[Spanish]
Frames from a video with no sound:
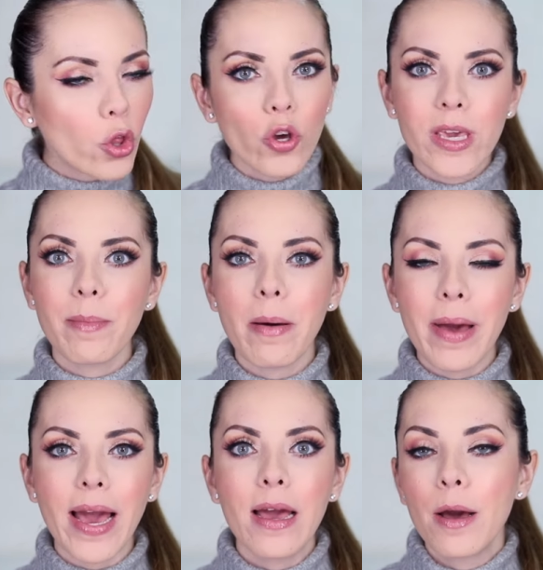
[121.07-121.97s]
o doña
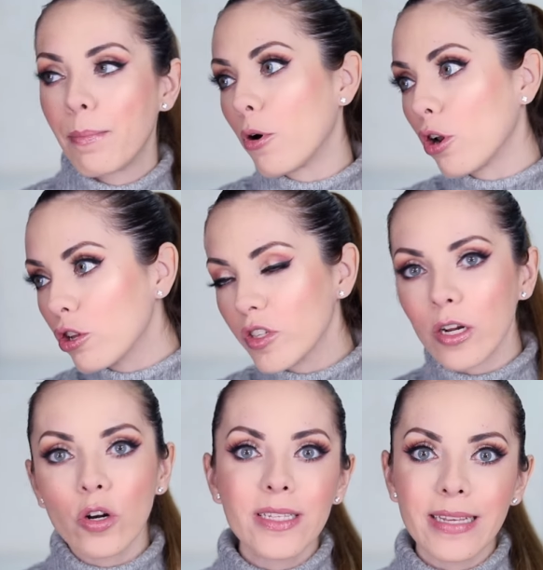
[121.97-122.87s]
mamá, por los
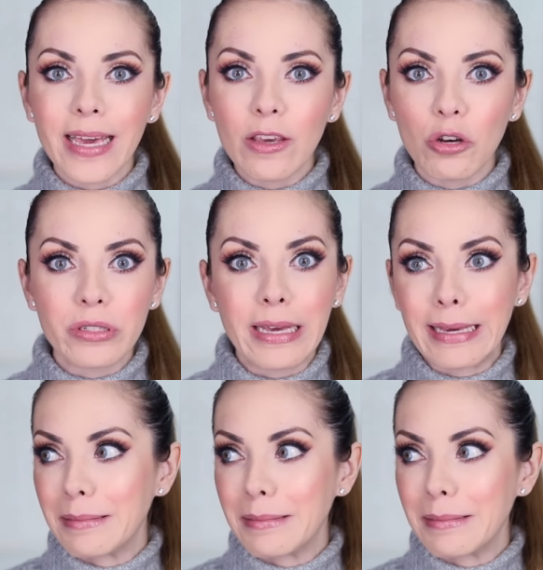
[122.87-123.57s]
errores de ellos.